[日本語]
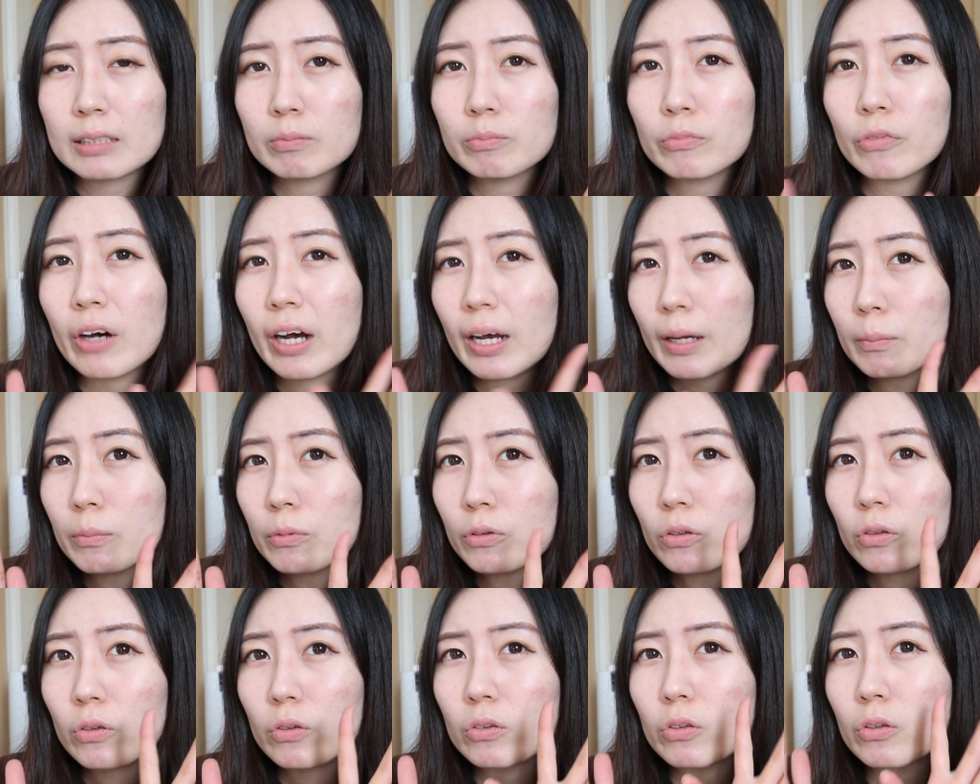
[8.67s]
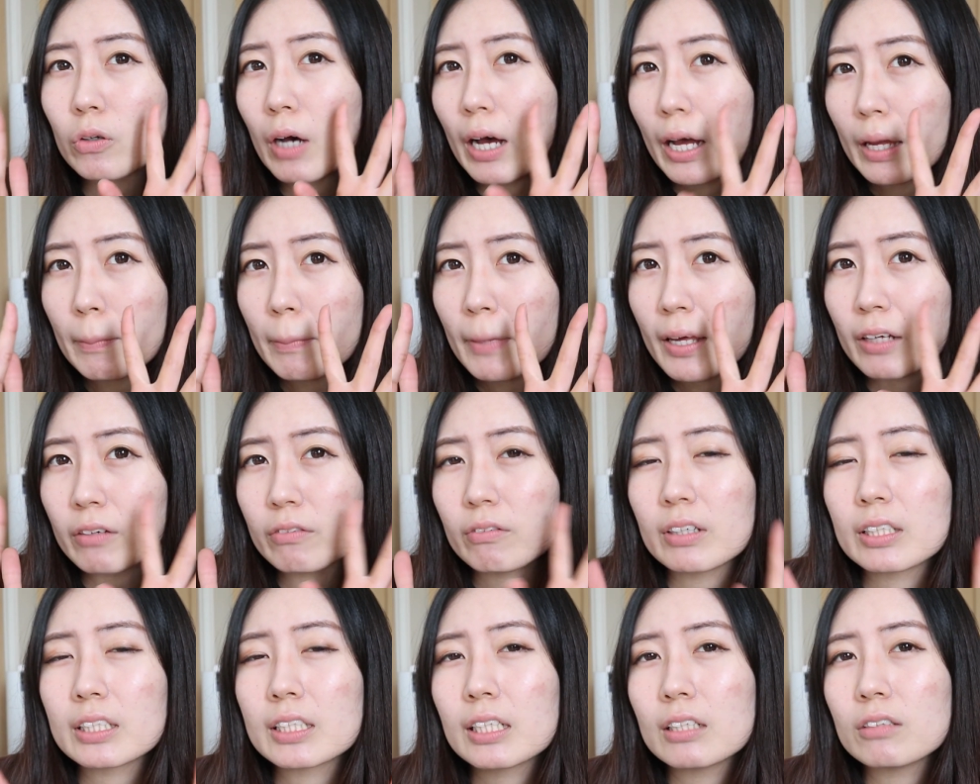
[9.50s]
もうアイブロウとアイメイク
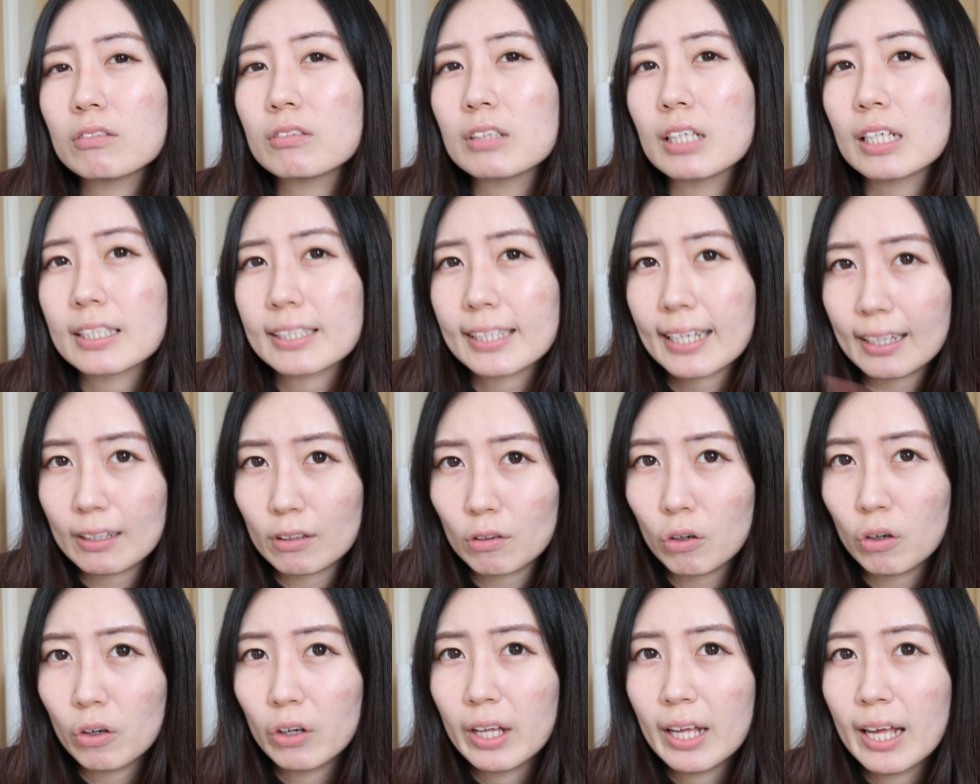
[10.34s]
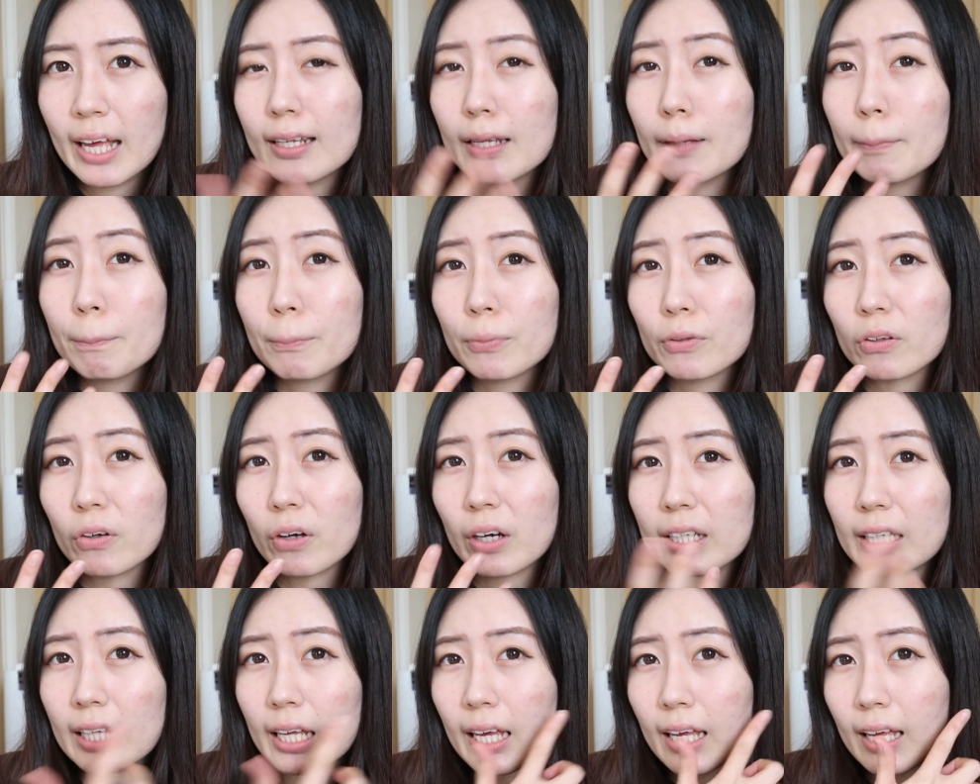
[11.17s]
はしてるんですけど、リップと
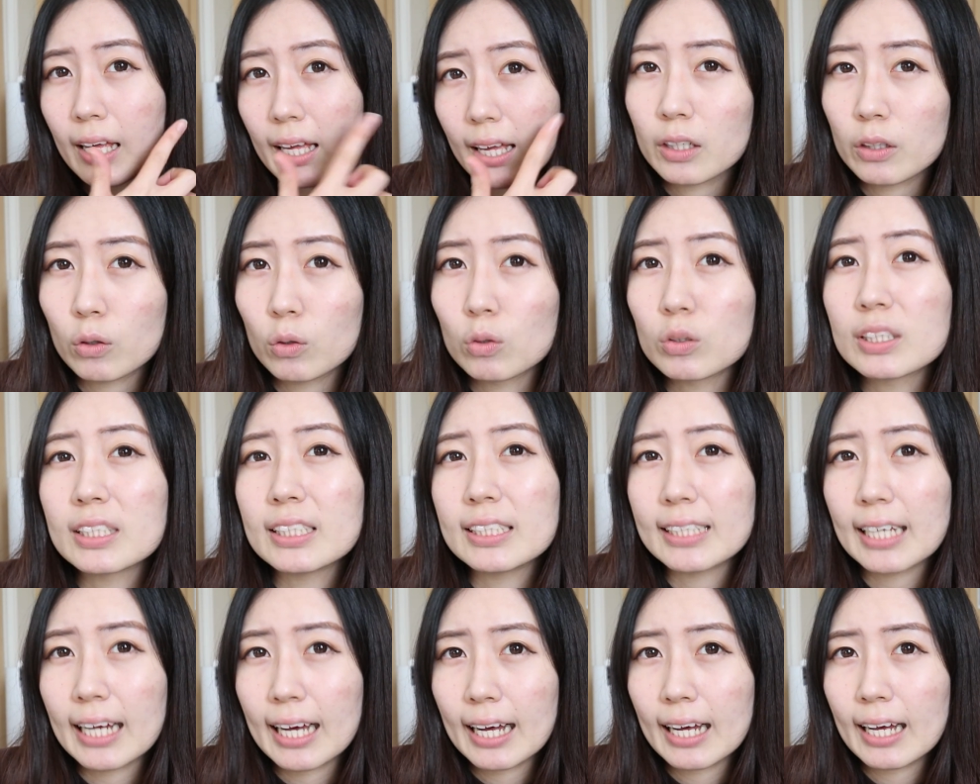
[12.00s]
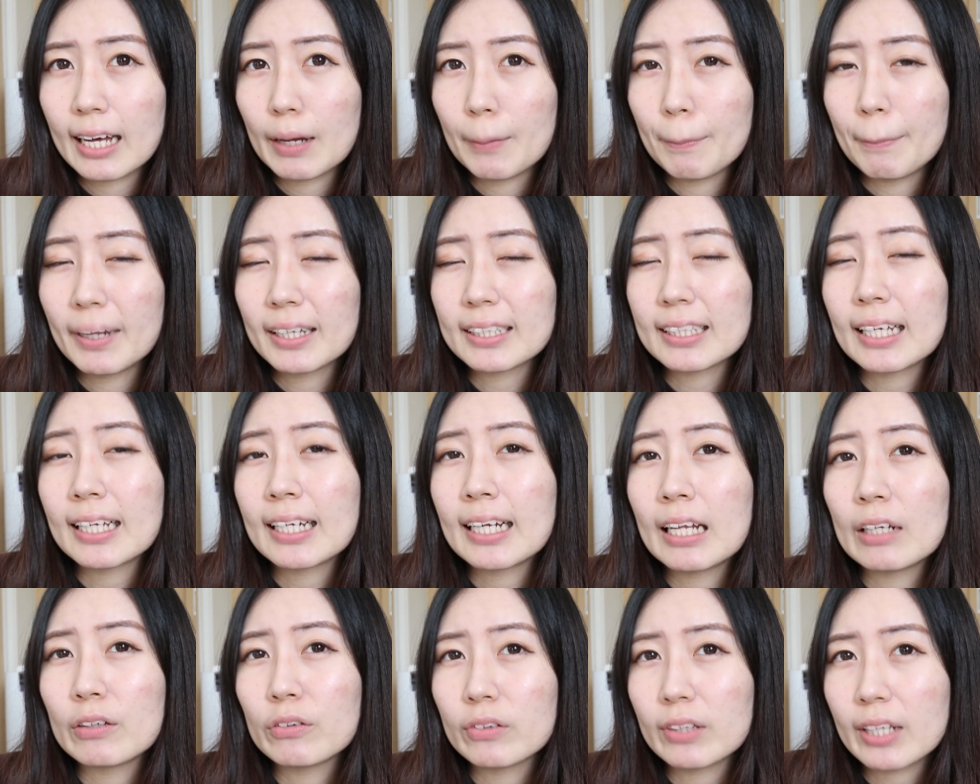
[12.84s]
かね、コンシーラーまだ
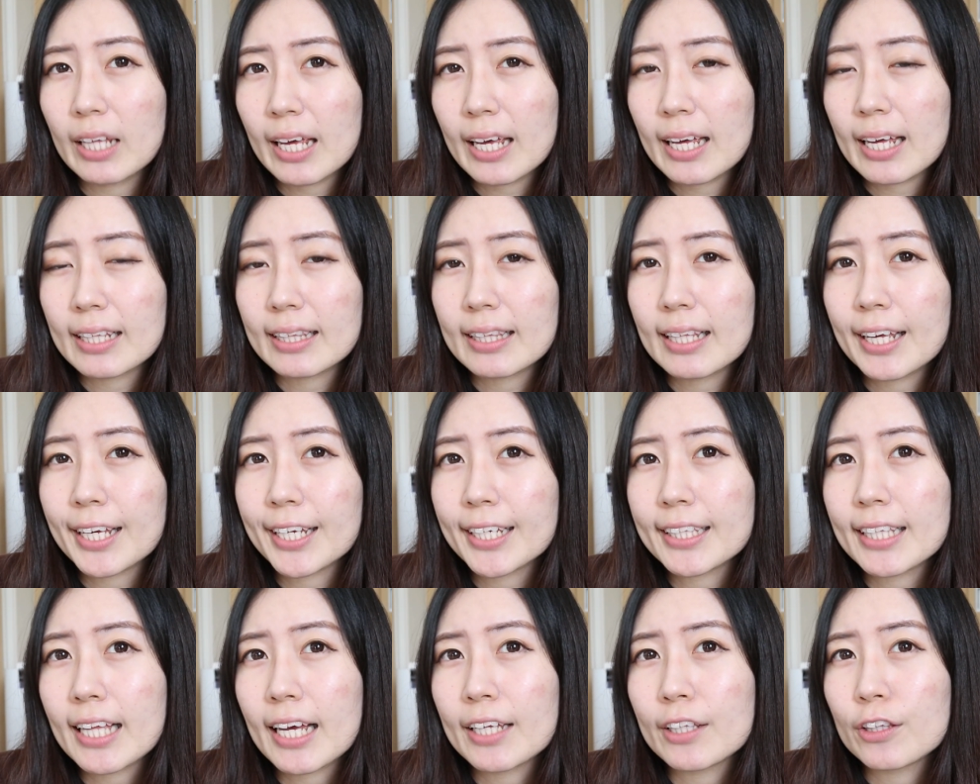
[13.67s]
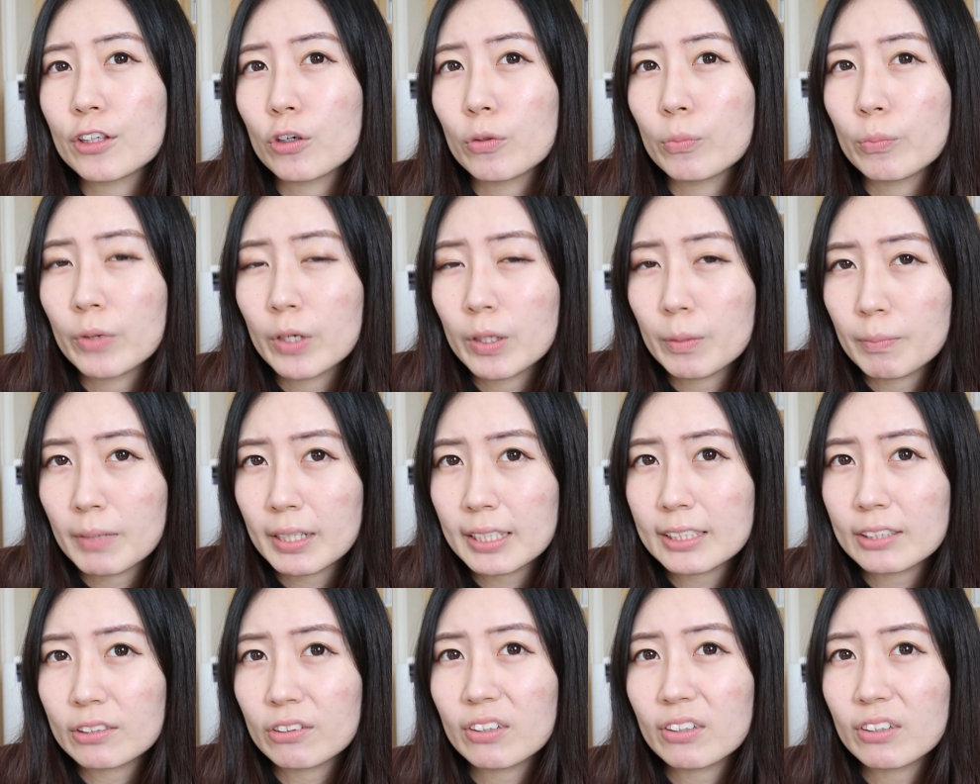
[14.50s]
なのでやっていきたいと思います。